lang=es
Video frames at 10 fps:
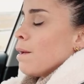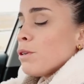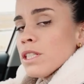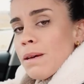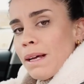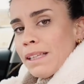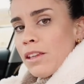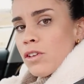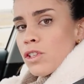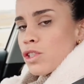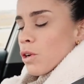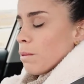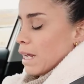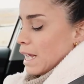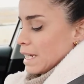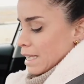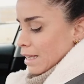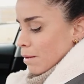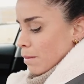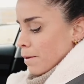Hemos debatido sobre este
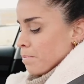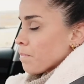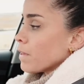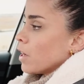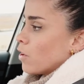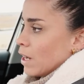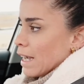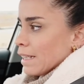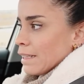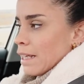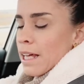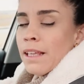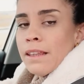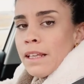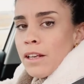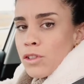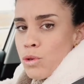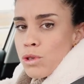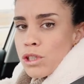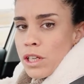tema con la gente de los
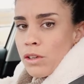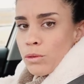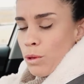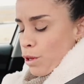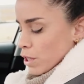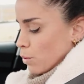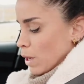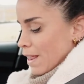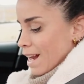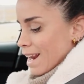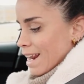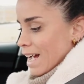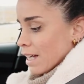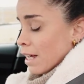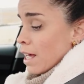cursos de conducción segura del RAC